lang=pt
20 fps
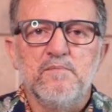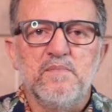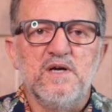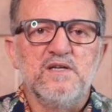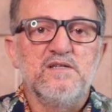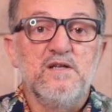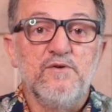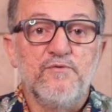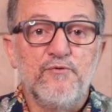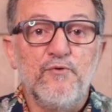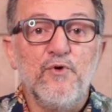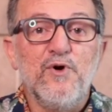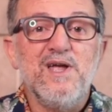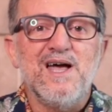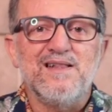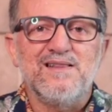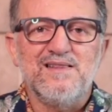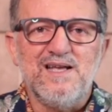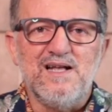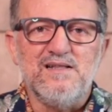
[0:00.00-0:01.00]
Mas ele
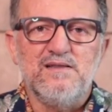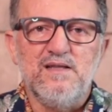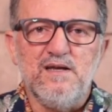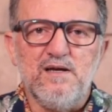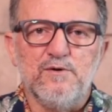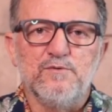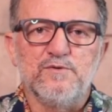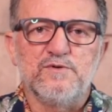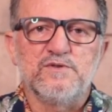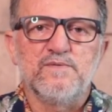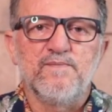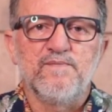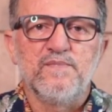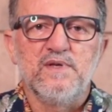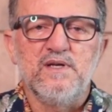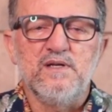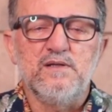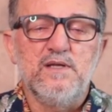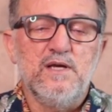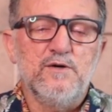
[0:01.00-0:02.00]
foi até Deus.
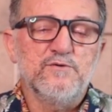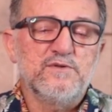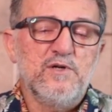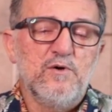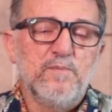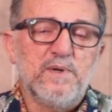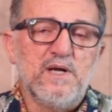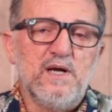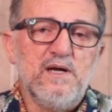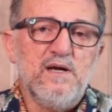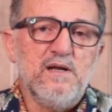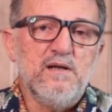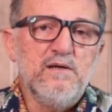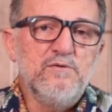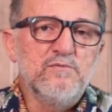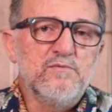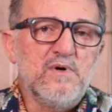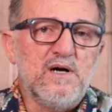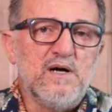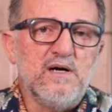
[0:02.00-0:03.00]
Deus deu para
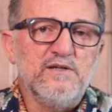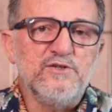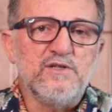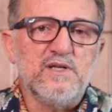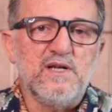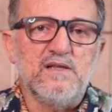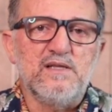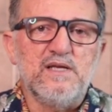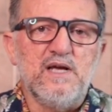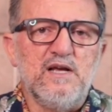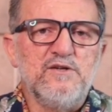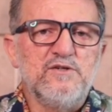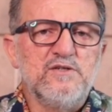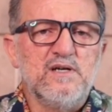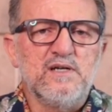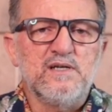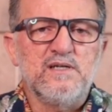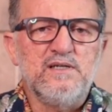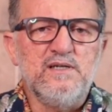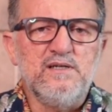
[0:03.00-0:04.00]
ele uma
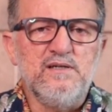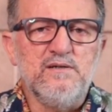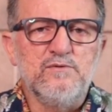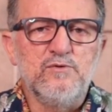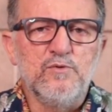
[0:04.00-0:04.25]
estratégia que,